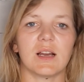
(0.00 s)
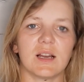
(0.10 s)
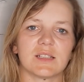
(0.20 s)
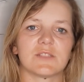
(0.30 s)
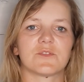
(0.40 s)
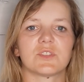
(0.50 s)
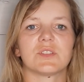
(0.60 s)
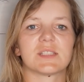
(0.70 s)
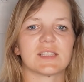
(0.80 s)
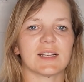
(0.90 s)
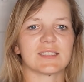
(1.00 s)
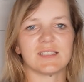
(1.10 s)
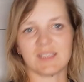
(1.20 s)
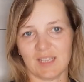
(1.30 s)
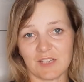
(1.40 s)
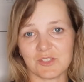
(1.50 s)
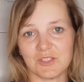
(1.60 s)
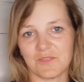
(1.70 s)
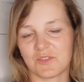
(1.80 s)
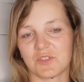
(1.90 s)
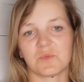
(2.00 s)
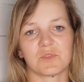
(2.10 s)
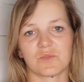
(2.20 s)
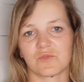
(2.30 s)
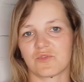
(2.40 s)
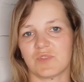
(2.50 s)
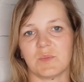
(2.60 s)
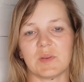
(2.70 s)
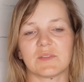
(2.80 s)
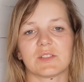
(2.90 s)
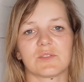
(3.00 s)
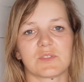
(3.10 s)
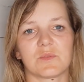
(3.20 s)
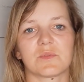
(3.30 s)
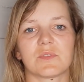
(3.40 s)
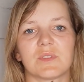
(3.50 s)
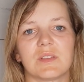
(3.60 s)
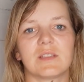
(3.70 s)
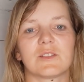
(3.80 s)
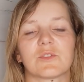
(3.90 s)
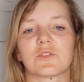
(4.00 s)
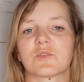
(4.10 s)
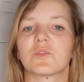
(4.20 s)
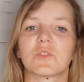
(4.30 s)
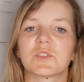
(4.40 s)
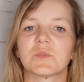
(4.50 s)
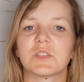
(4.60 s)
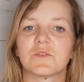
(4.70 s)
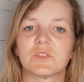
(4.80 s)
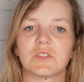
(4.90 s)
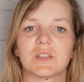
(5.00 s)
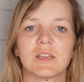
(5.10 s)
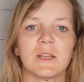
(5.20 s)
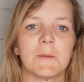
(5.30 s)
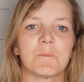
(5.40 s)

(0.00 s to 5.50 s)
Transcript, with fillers: a dziewczyny z sekcji, starsze dziewczyny, bo to już naprawdę to są, niektóre to są dorosłe dziewczyny,